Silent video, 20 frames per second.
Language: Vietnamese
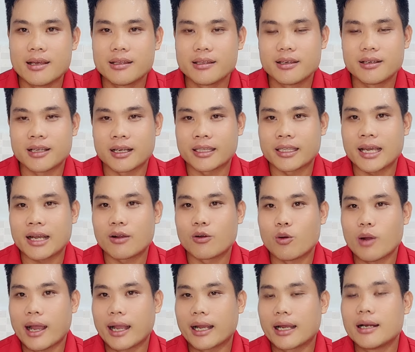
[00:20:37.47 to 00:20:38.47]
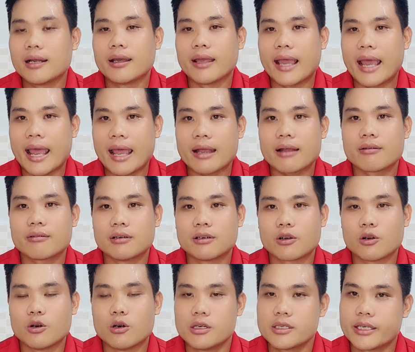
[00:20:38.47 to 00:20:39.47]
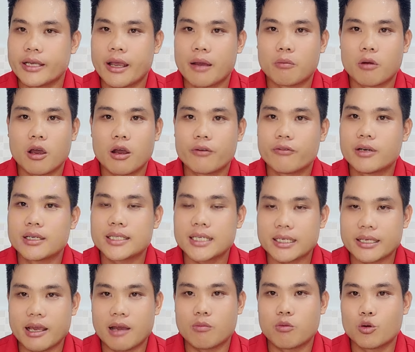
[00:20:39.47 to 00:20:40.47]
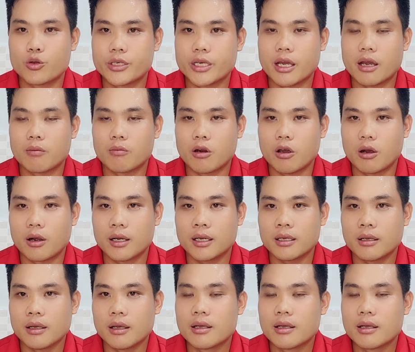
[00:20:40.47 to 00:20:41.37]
Chứ thật chắc qua cái lời hát của chị Hồng Loan với chất giọng của chị Hồng Loan á,